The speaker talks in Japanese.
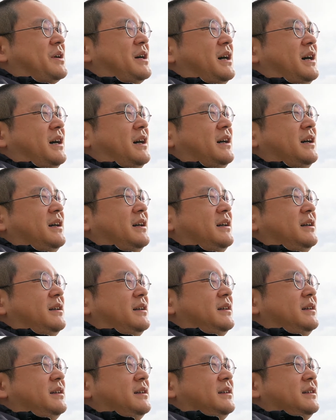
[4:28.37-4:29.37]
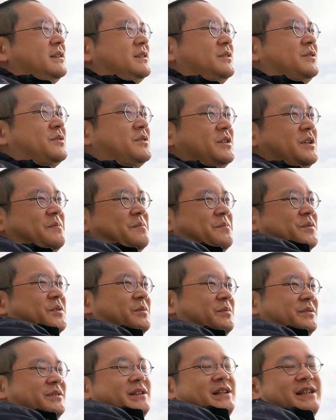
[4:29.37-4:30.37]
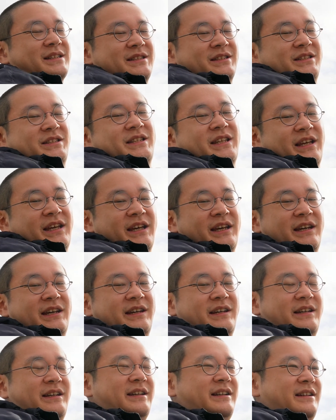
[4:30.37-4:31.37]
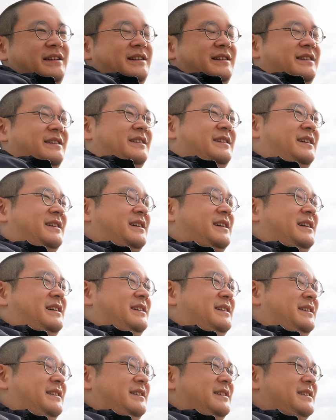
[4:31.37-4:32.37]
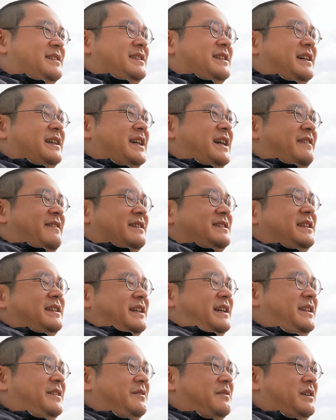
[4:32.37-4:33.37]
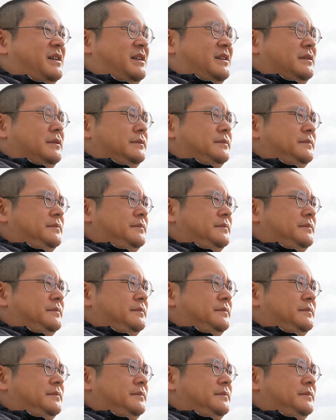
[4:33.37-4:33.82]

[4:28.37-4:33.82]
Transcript: かそのクリップを分割してなんかつなぎ合わせたりとか